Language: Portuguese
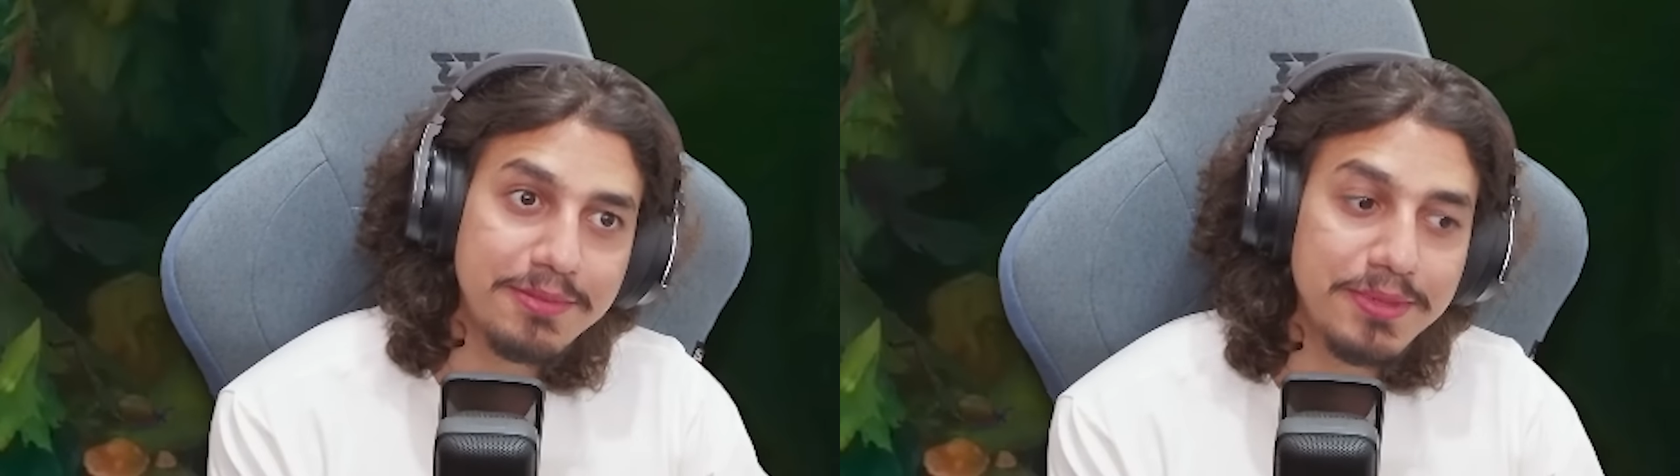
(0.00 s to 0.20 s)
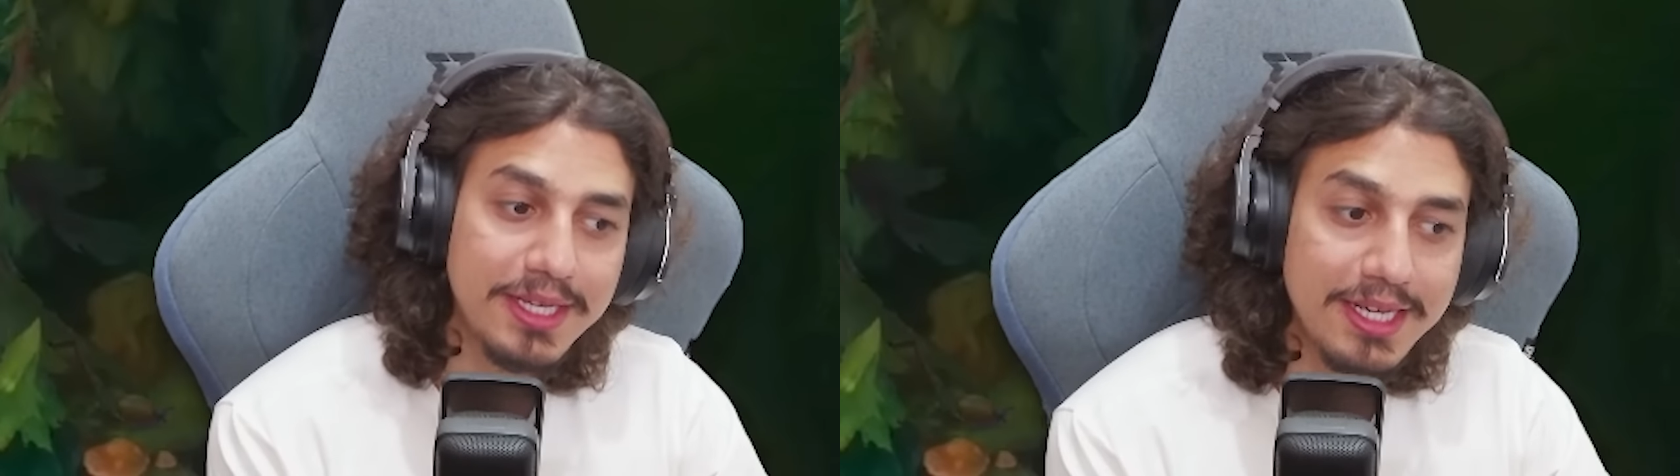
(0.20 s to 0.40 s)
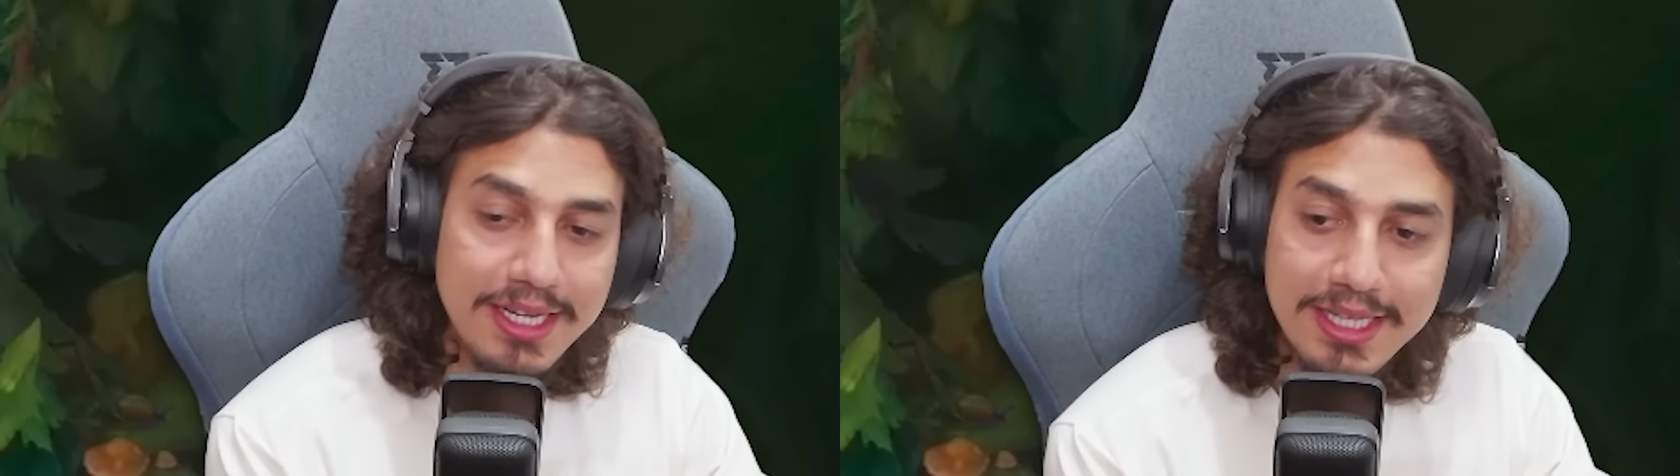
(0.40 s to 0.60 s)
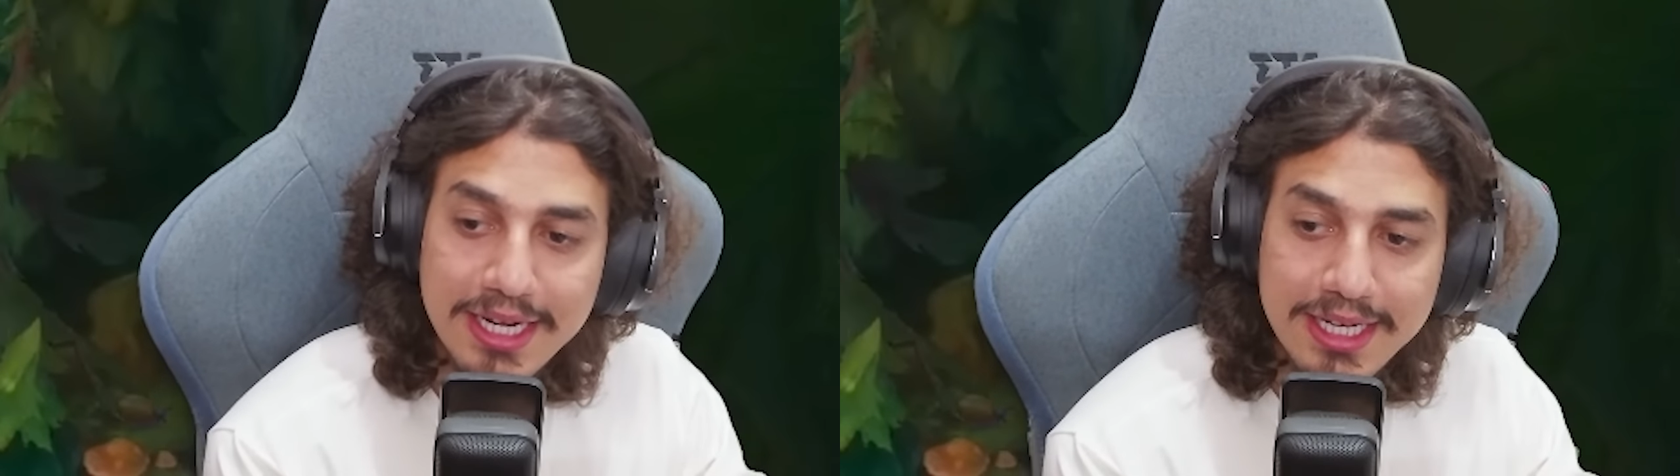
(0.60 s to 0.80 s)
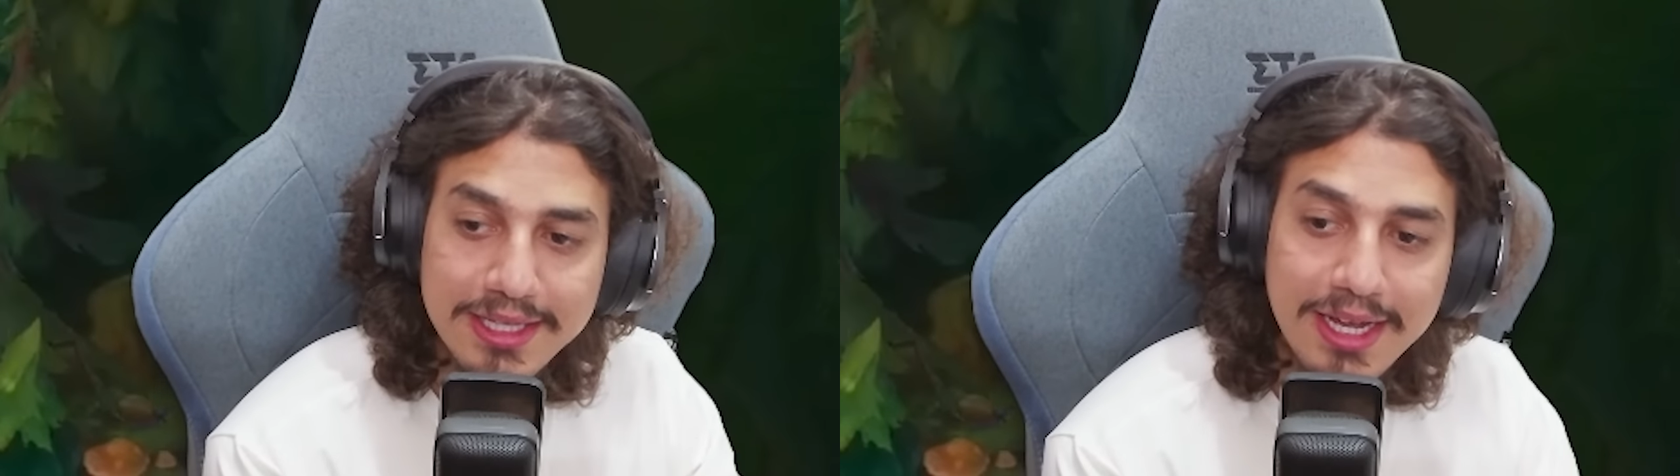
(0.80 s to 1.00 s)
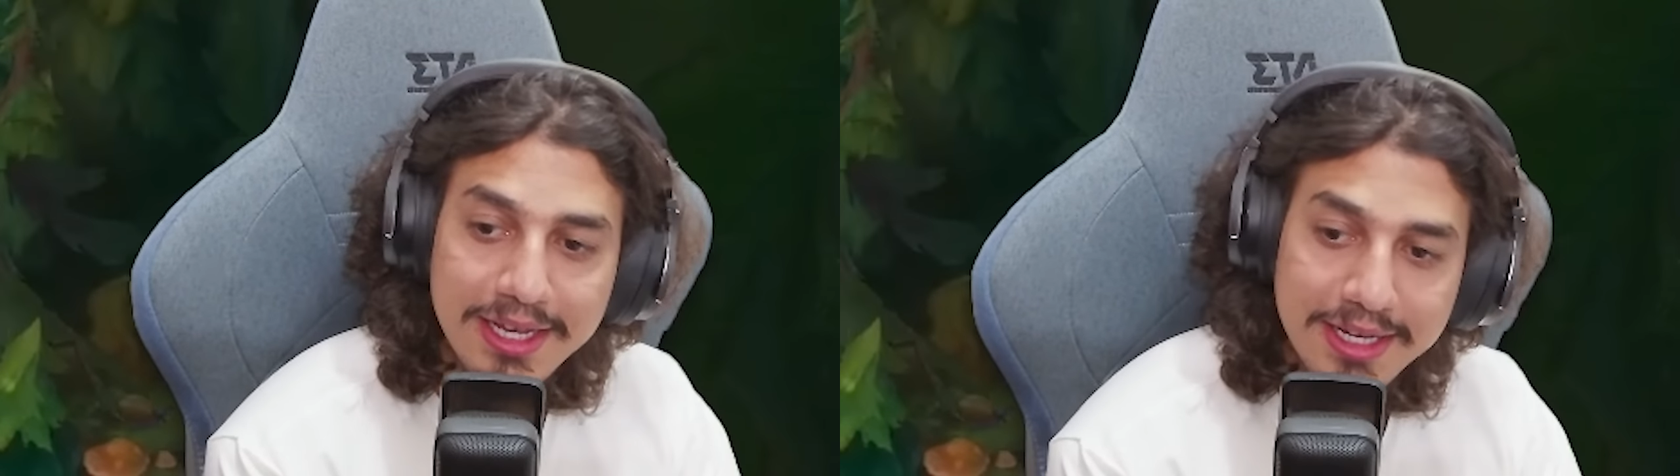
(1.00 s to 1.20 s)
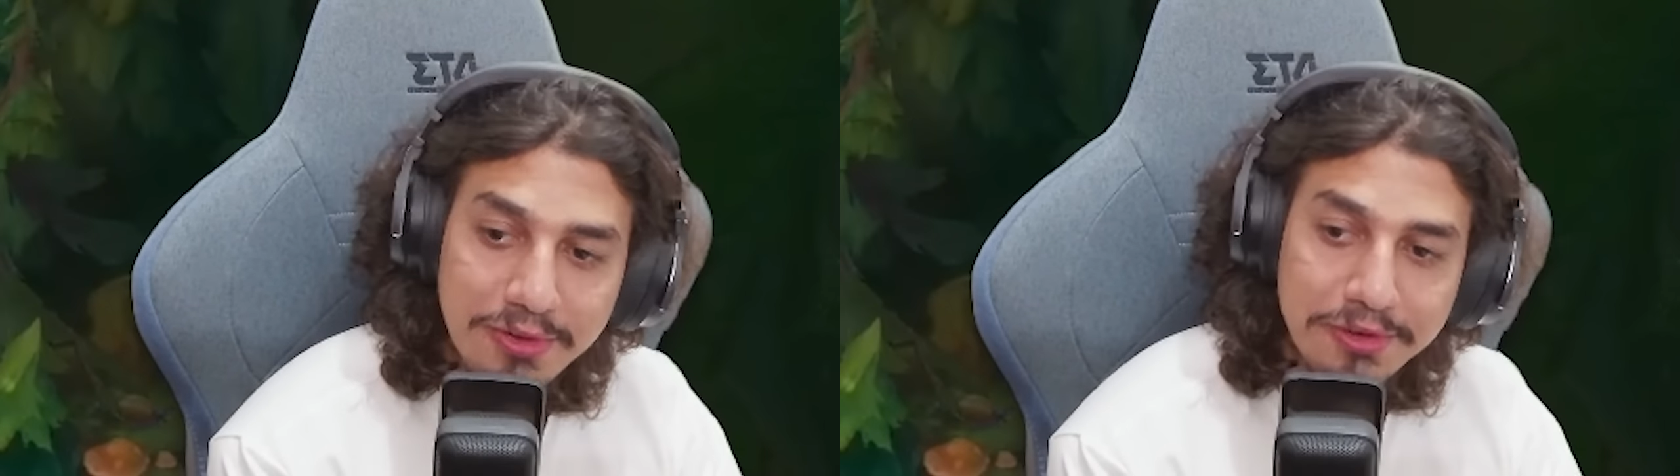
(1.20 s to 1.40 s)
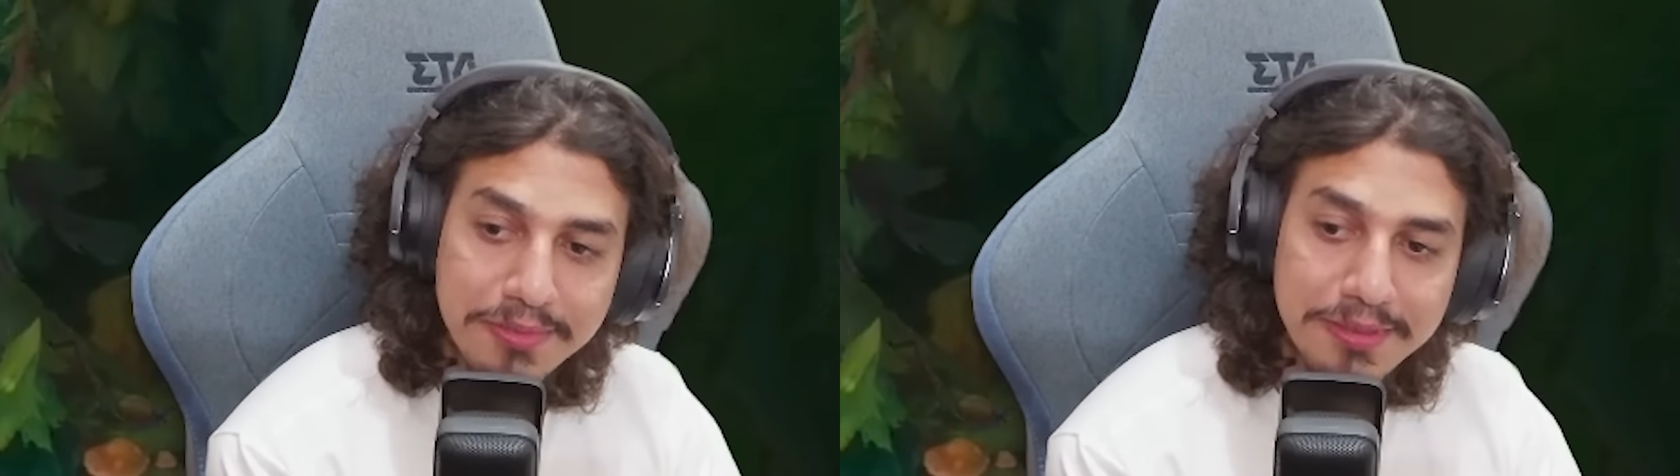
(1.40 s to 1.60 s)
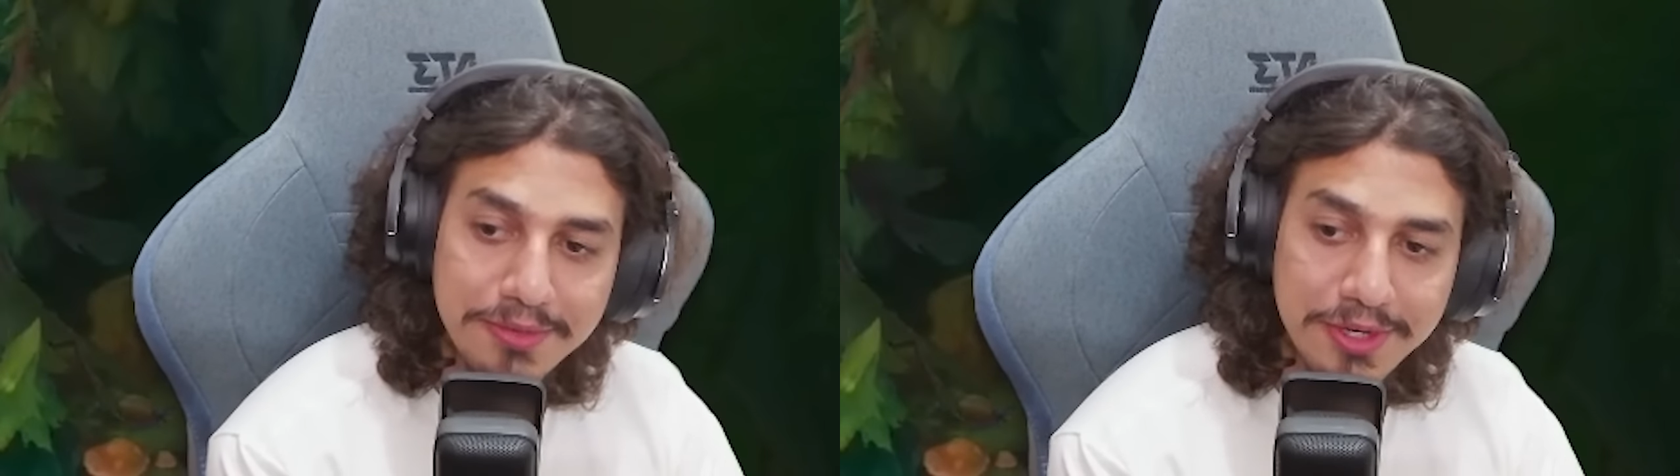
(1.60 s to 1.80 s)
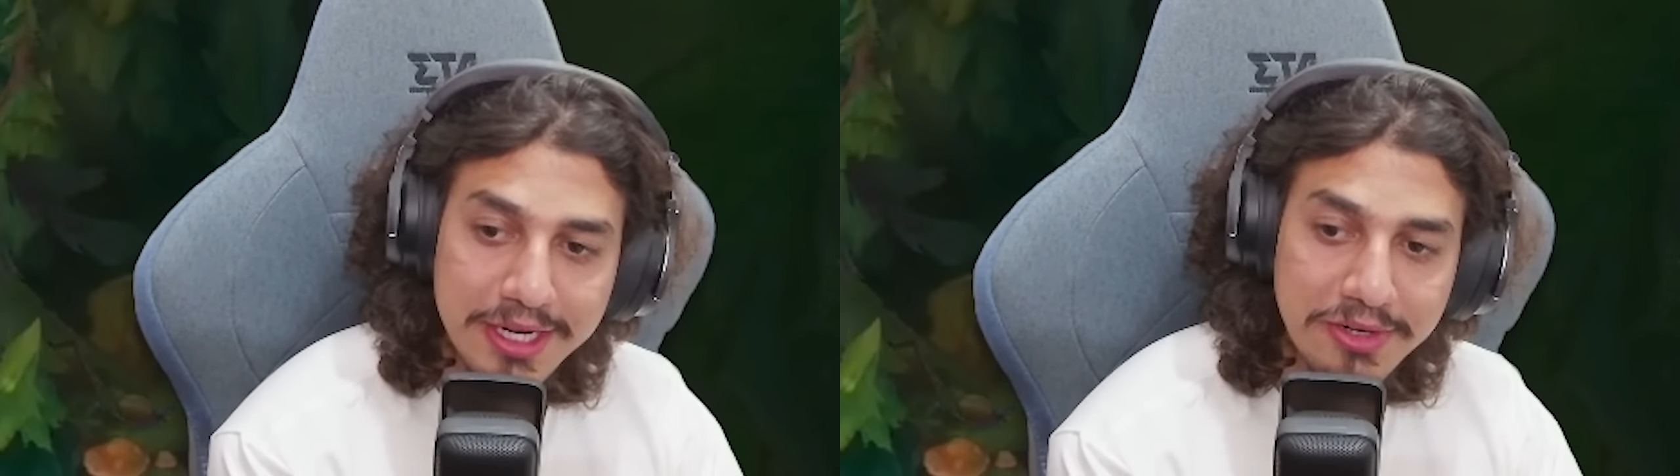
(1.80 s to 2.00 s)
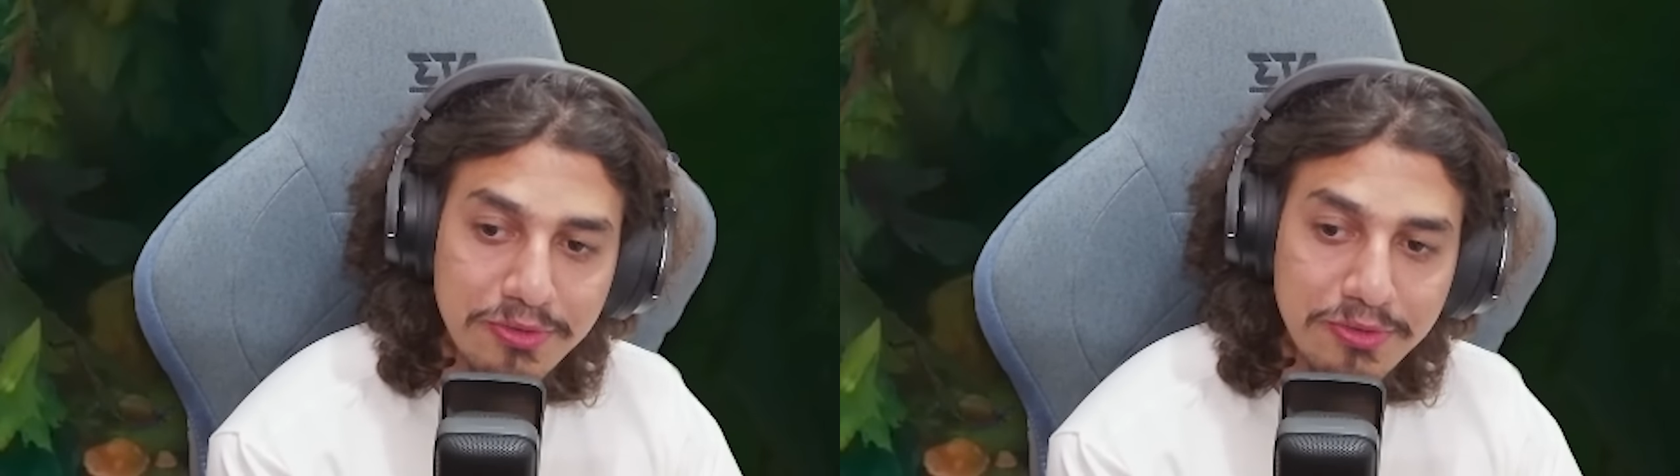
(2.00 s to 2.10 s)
Porque ainda a Catarina comemora no